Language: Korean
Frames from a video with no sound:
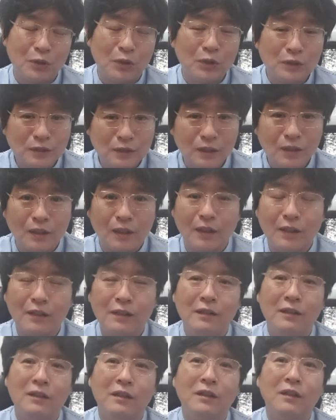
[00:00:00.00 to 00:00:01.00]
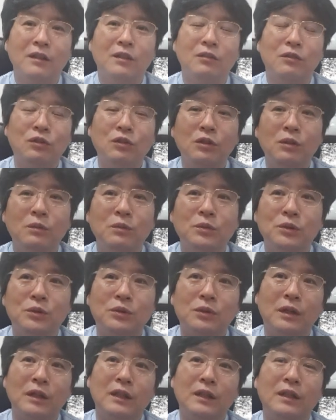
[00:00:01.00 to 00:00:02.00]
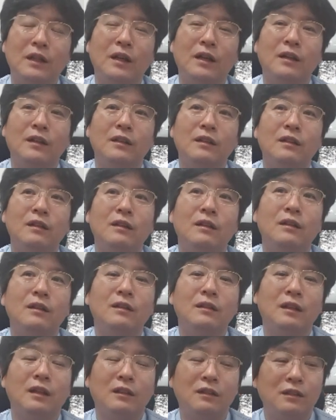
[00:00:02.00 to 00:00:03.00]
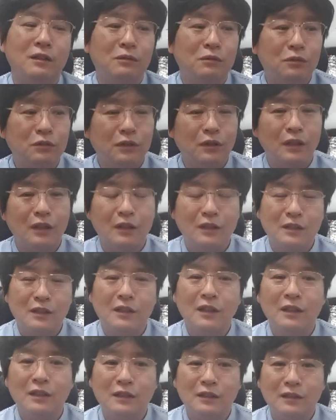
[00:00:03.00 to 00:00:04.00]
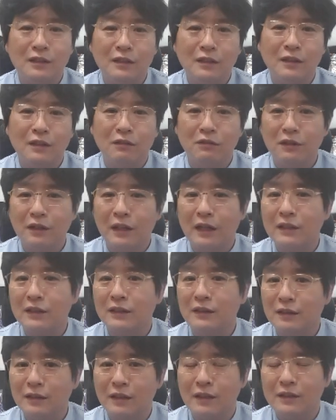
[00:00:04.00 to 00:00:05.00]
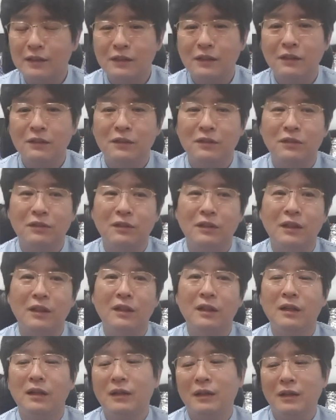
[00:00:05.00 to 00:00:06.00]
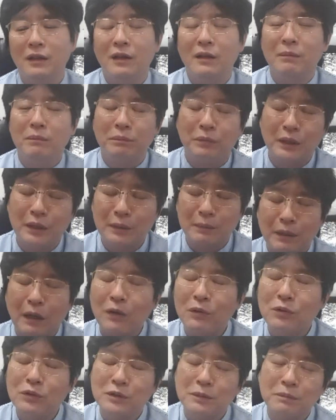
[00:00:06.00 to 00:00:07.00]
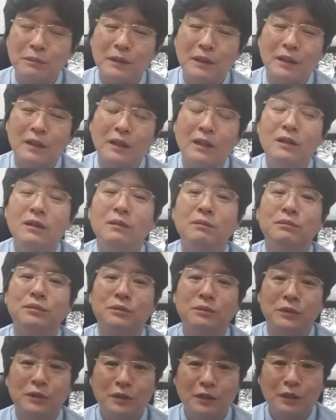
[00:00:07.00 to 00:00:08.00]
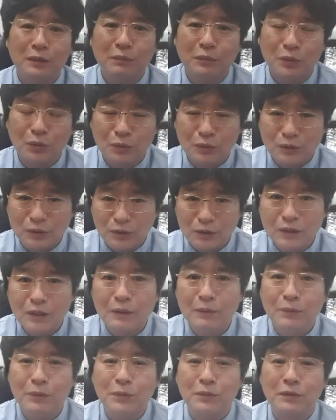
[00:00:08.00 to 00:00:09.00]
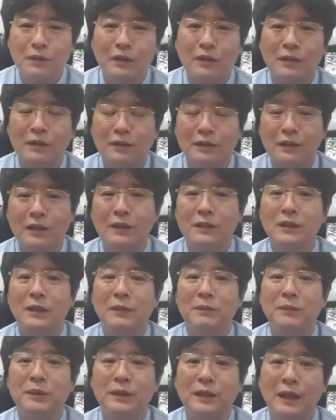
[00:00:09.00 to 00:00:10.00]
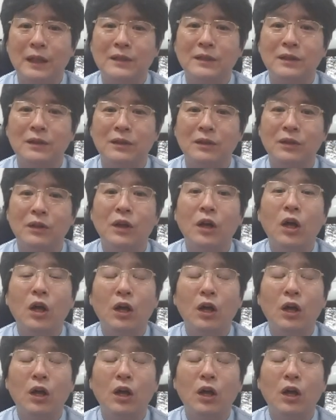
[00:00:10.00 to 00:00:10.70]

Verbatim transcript: 언젠가 위험요소 아니냐, 나 그럼 우리 애기 시간이 있을 때, 우리 아들 딸 시간이 있을 때 미리 받고 싶다, 이런 부모님 또는 선생님들, 그 의사 선생님들 계세요.